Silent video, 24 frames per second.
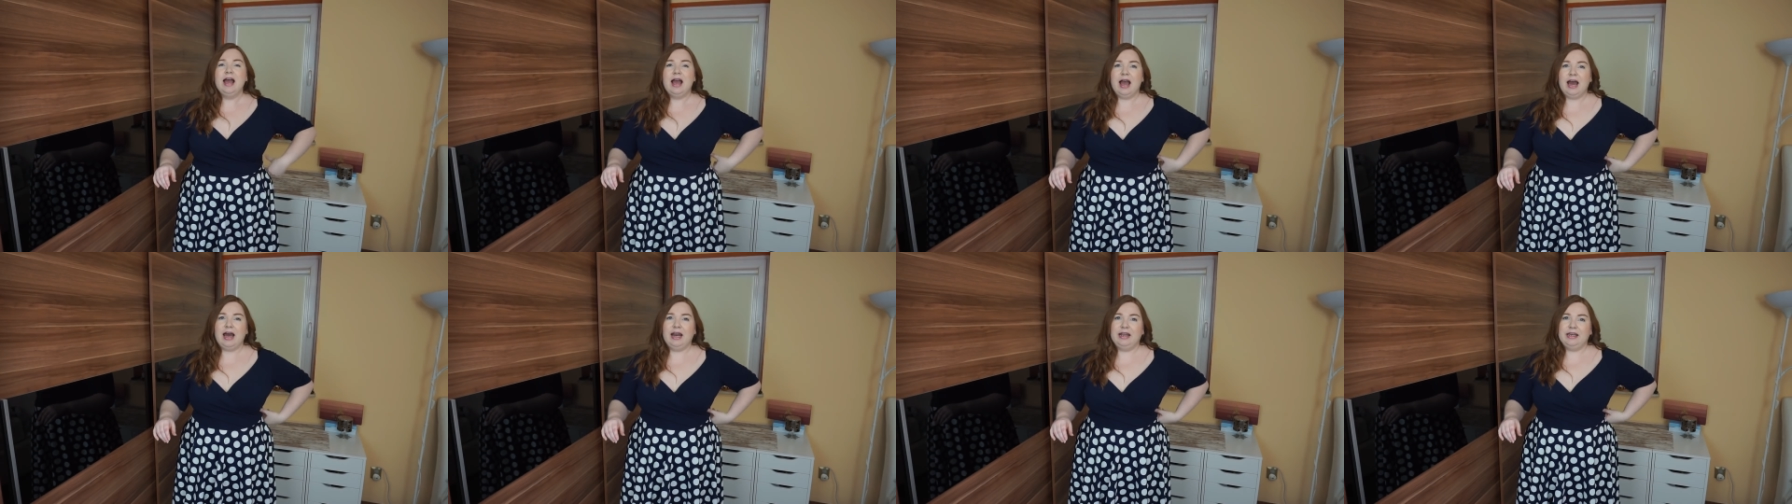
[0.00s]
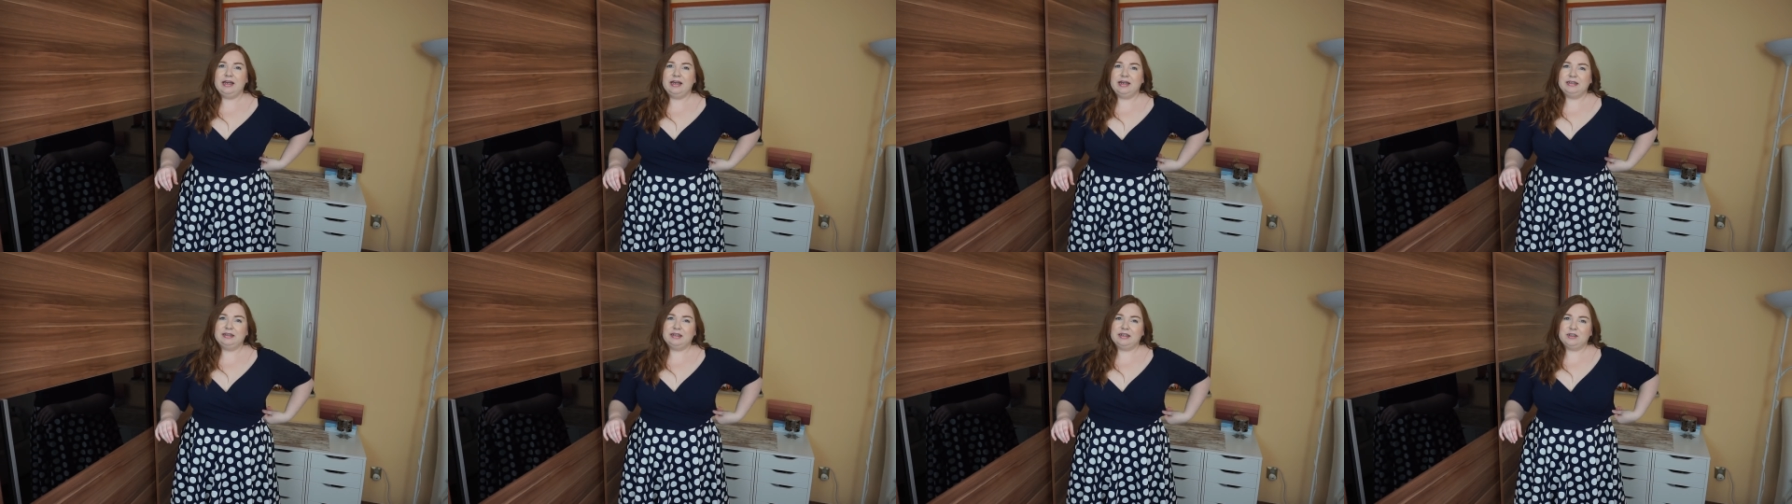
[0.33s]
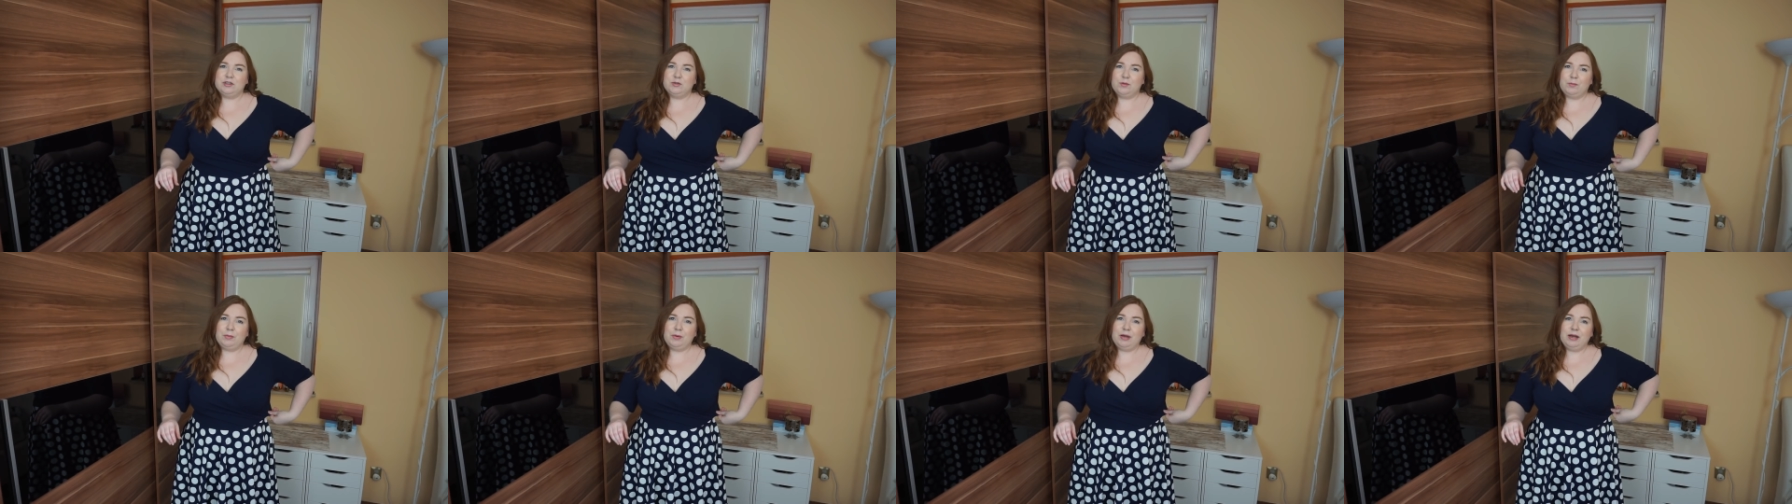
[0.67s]
ale jak tak
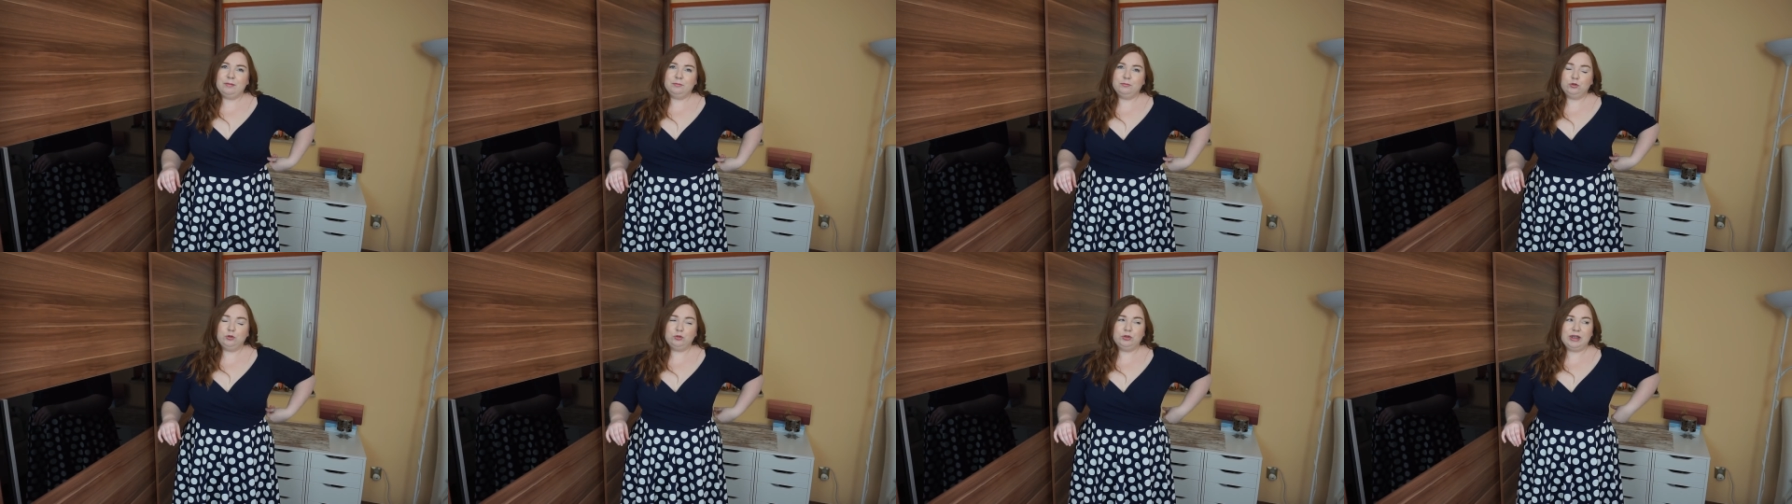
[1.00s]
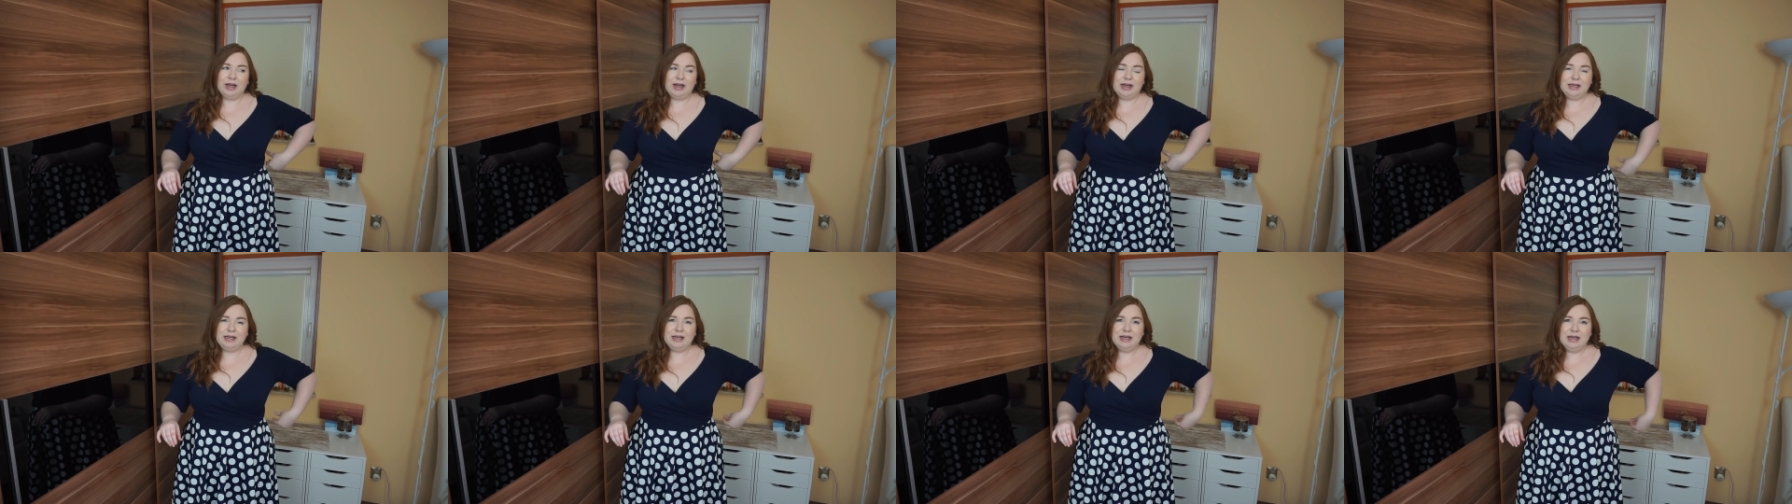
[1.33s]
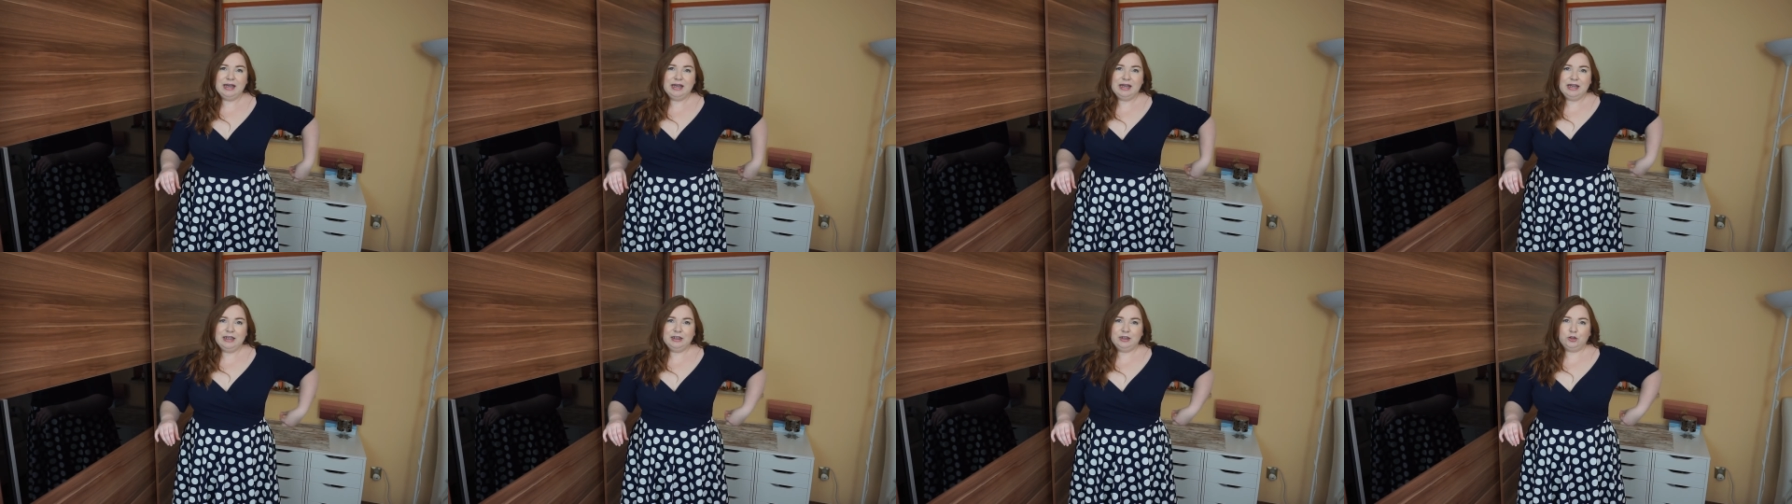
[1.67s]
złapałam tutaj,
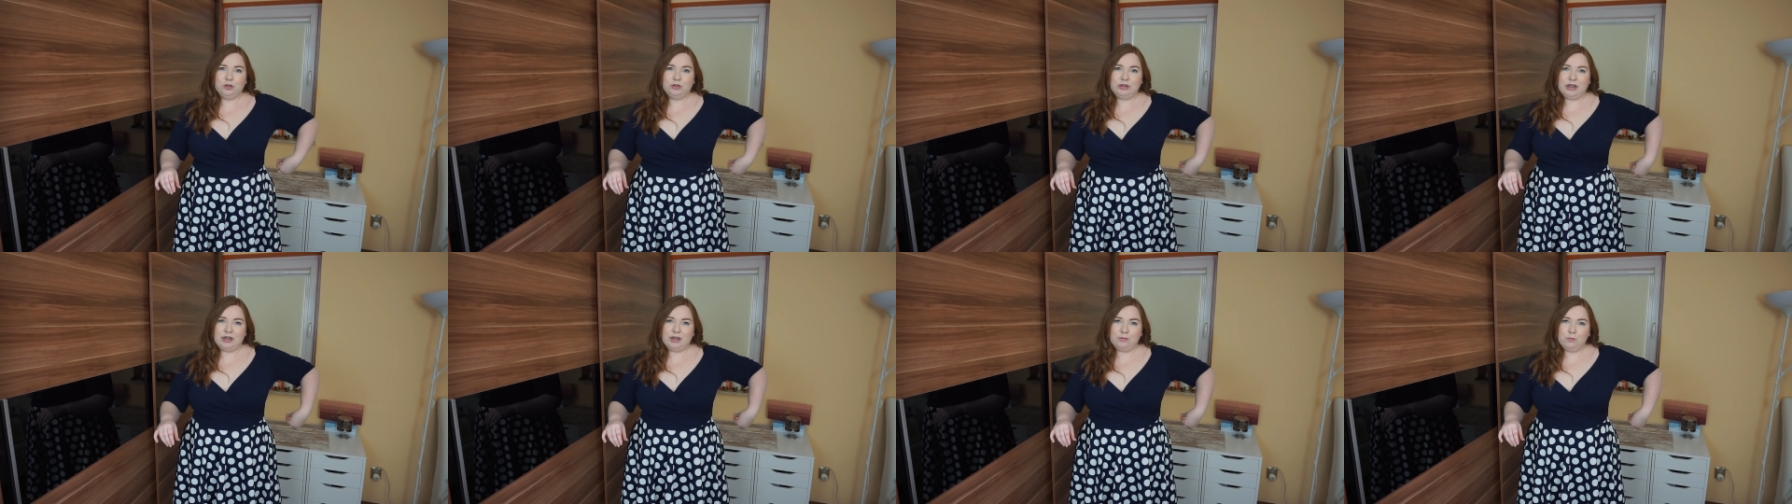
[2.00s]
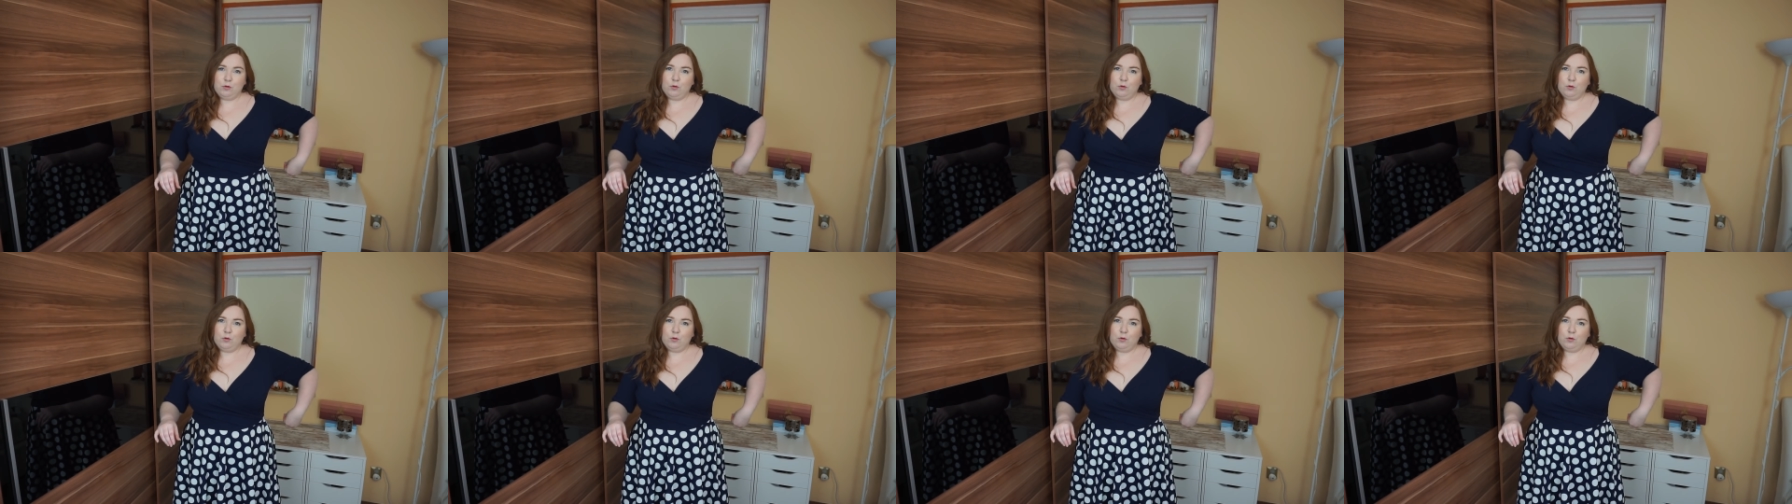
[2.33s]
to tak